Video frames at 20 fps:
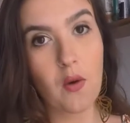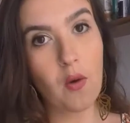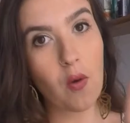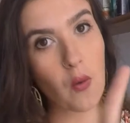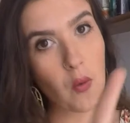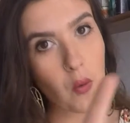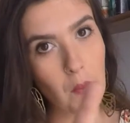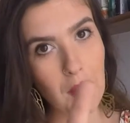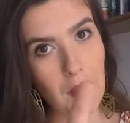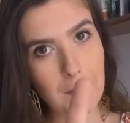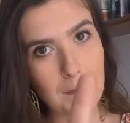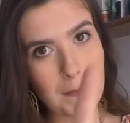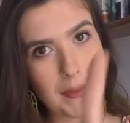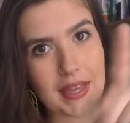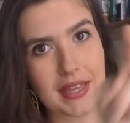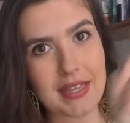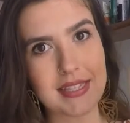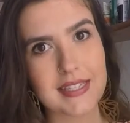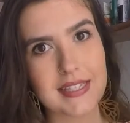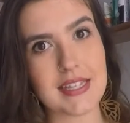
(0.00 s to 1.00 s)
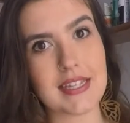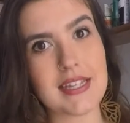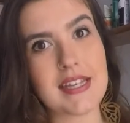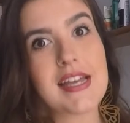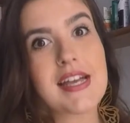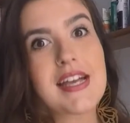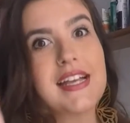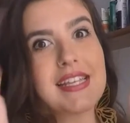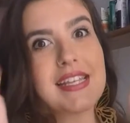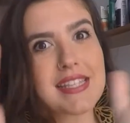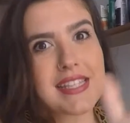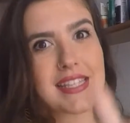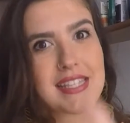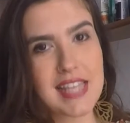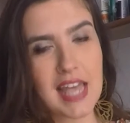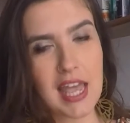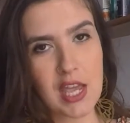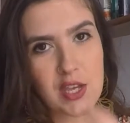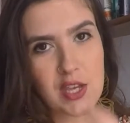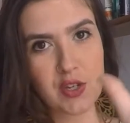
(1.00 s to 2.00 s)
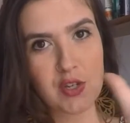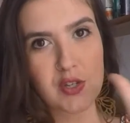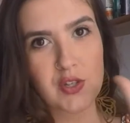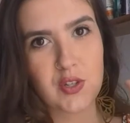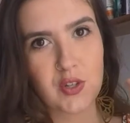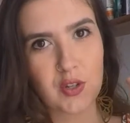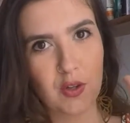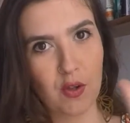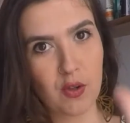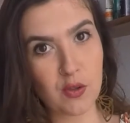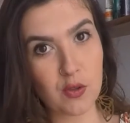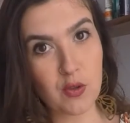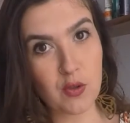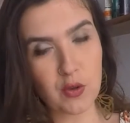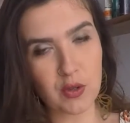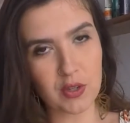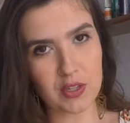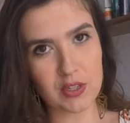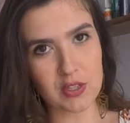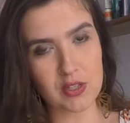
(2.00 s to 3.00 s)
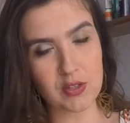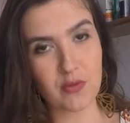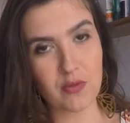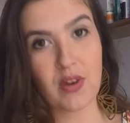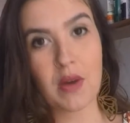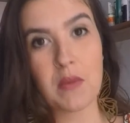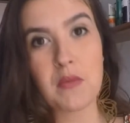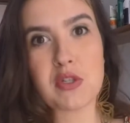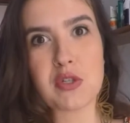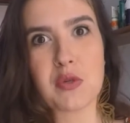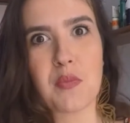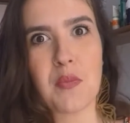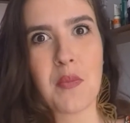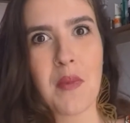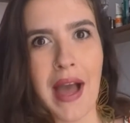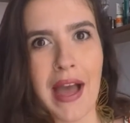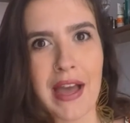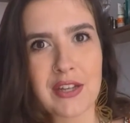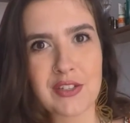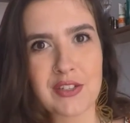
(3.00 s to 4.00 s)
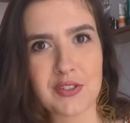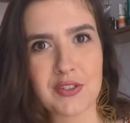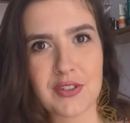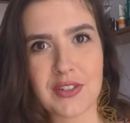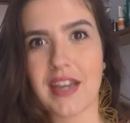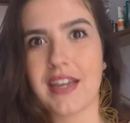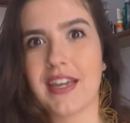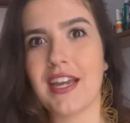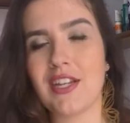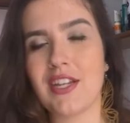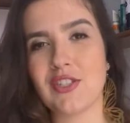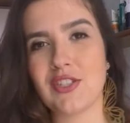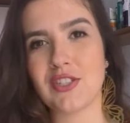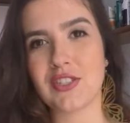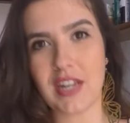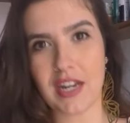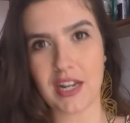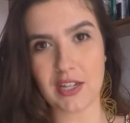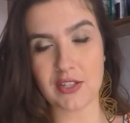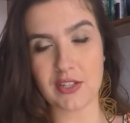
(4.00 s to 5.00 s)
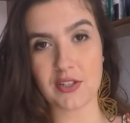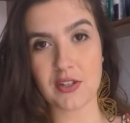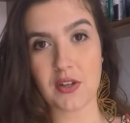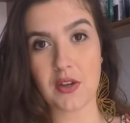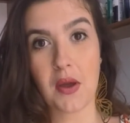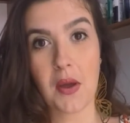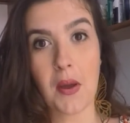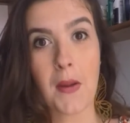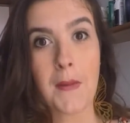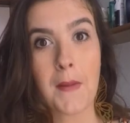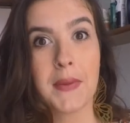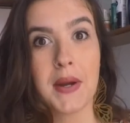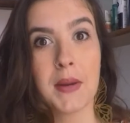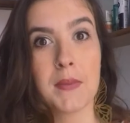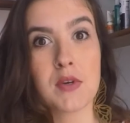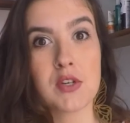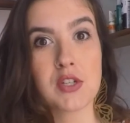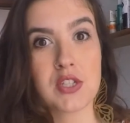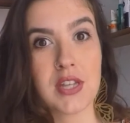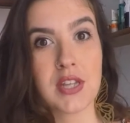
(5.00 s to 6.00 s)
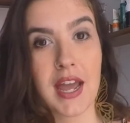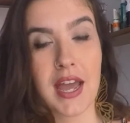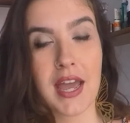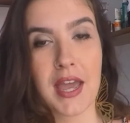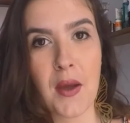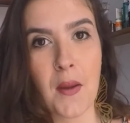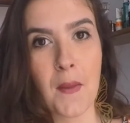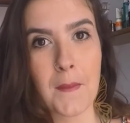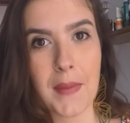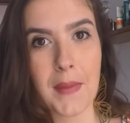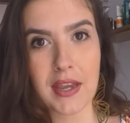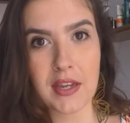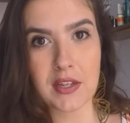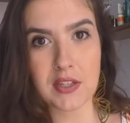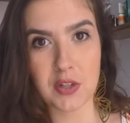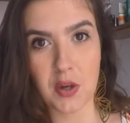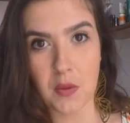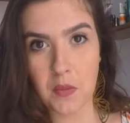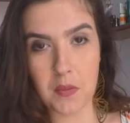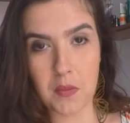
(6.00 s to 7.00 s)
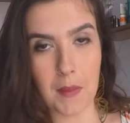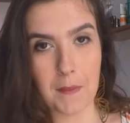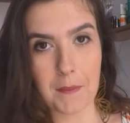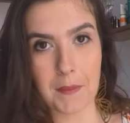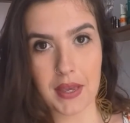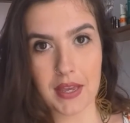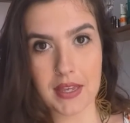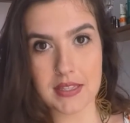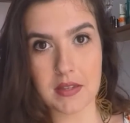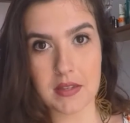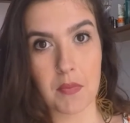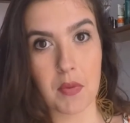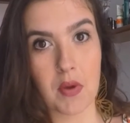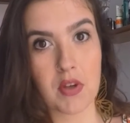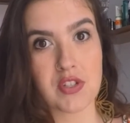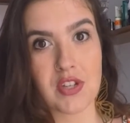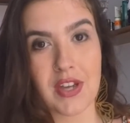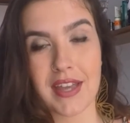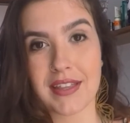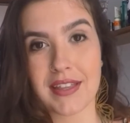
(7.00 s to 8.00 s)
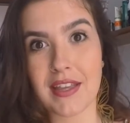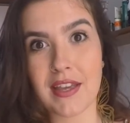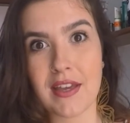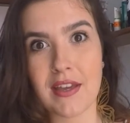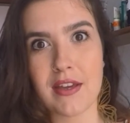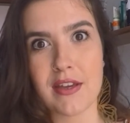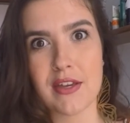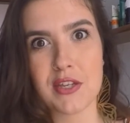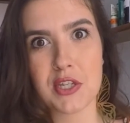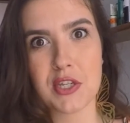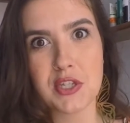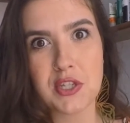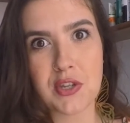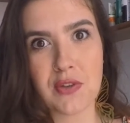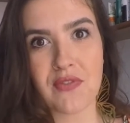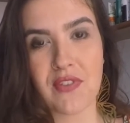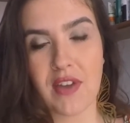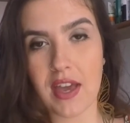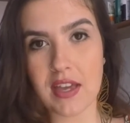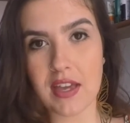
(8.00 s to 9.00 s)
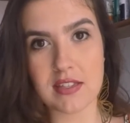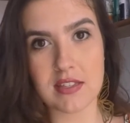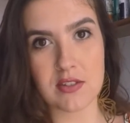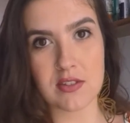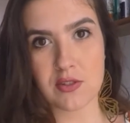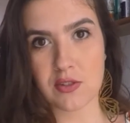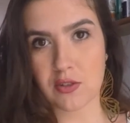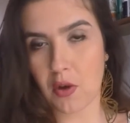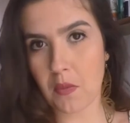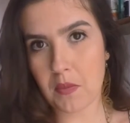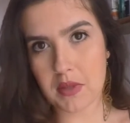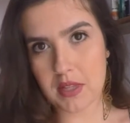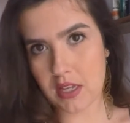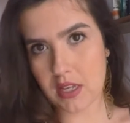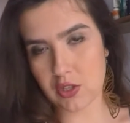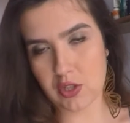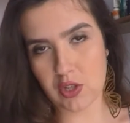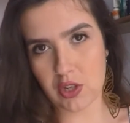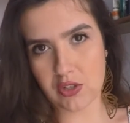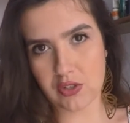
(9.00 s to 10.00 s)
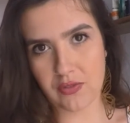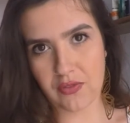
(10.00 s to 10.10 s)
uma peça, seis looks. Vamos mais do que aqueles três, para mostrar realmente como uma peça pode render diversas combinações